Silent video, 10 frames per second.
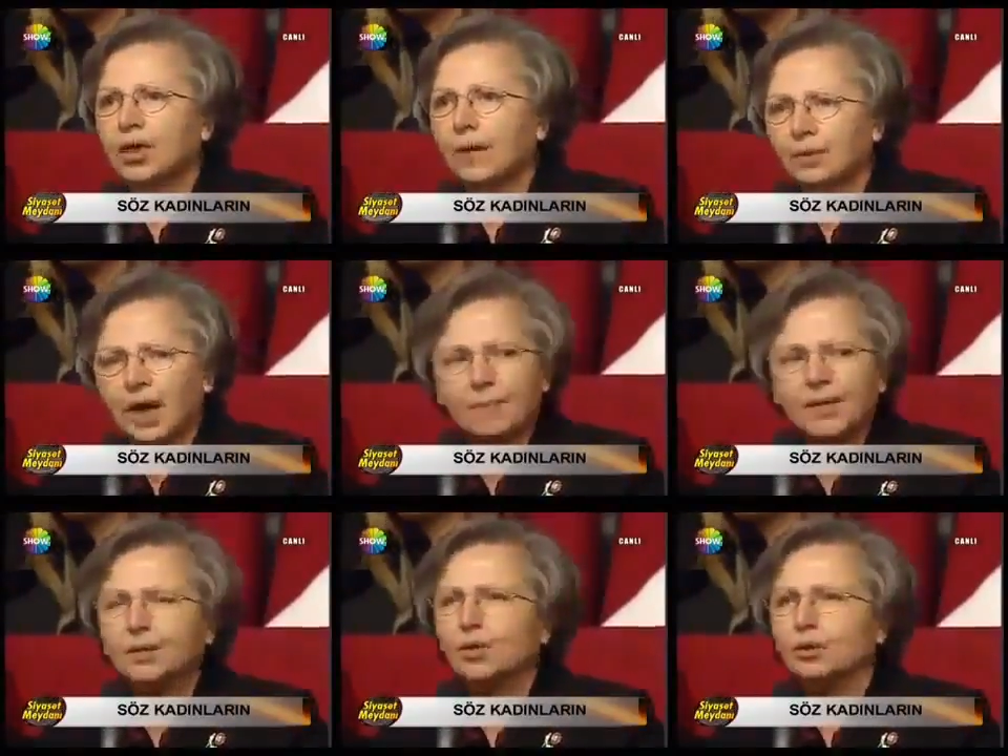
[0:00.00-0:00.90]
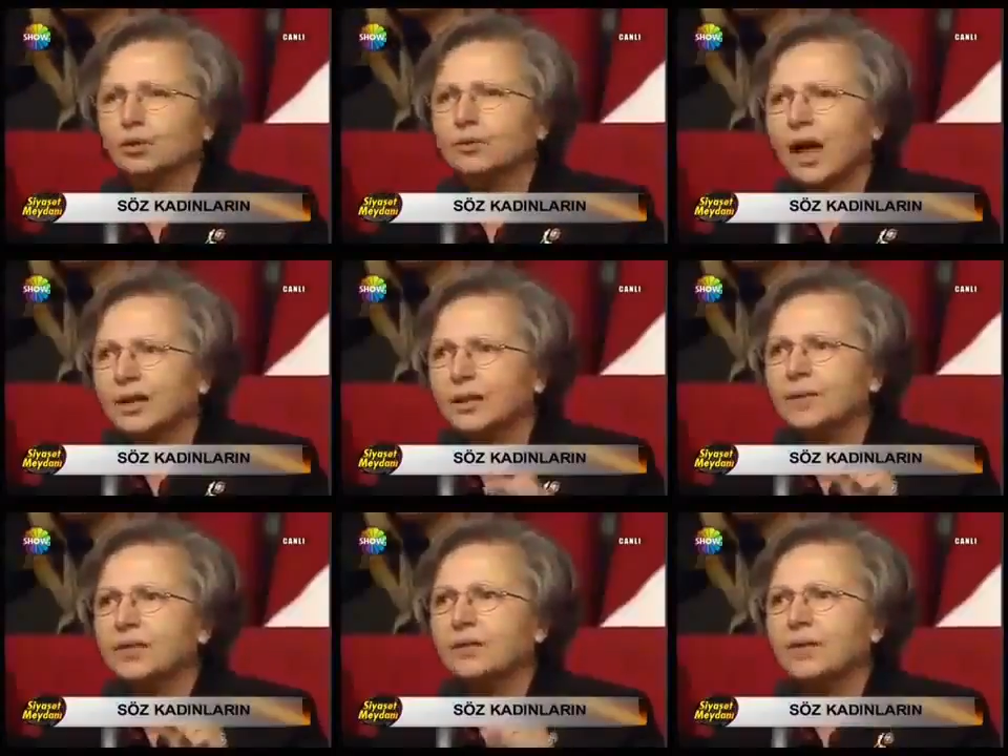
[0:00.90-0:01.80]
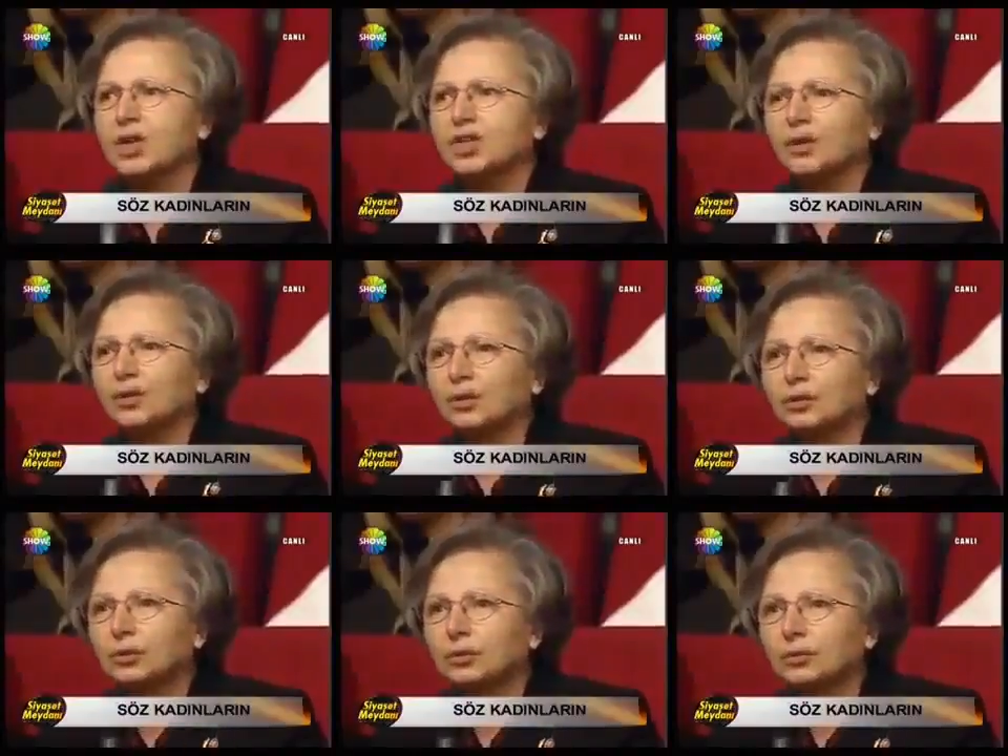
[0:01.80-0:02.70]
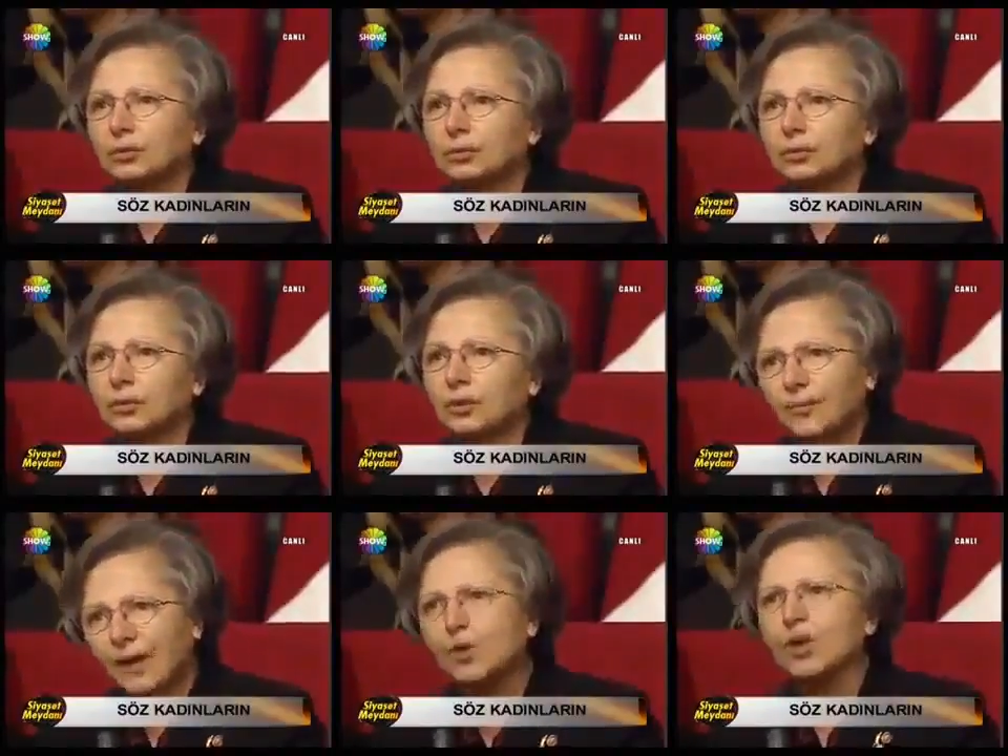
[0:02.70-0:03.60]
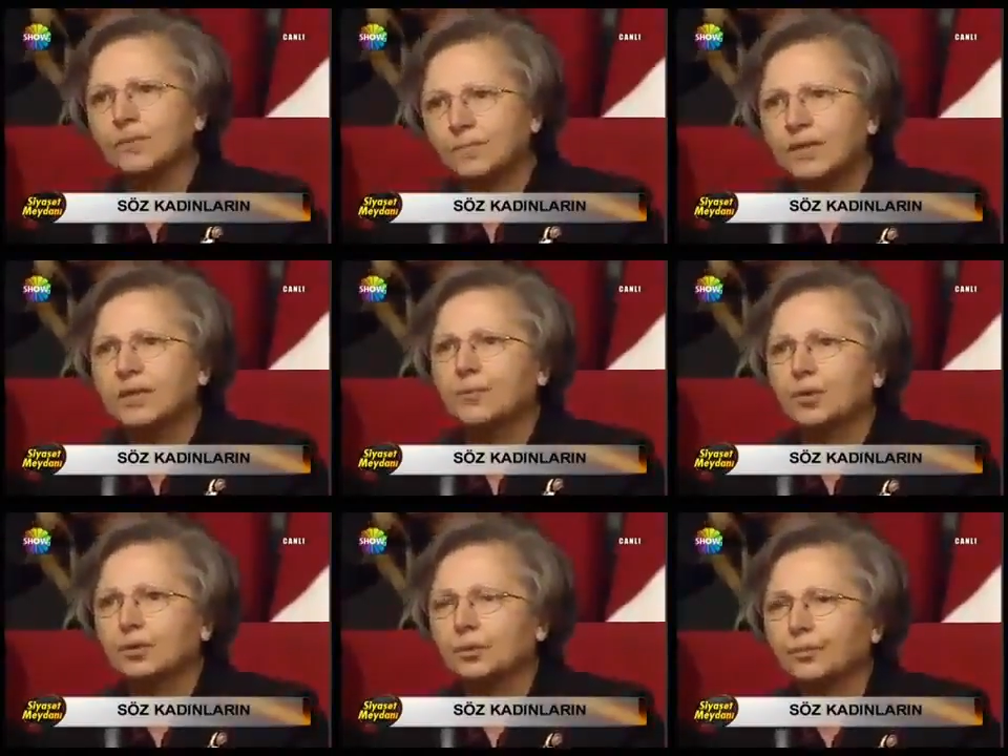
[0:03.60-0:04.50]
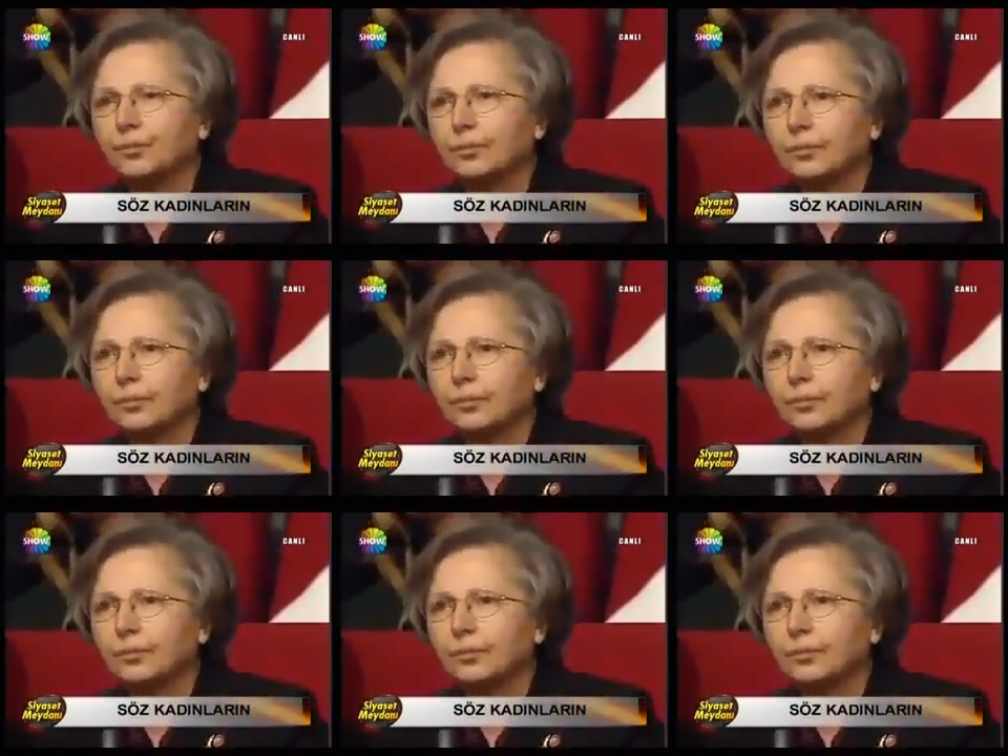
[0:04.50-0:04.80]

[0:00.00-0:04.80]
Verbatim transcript: Kocam rahmetlik olduğunda 6 bin lira maaş alıyordu. Ben de öğretmenlik yapıyordum.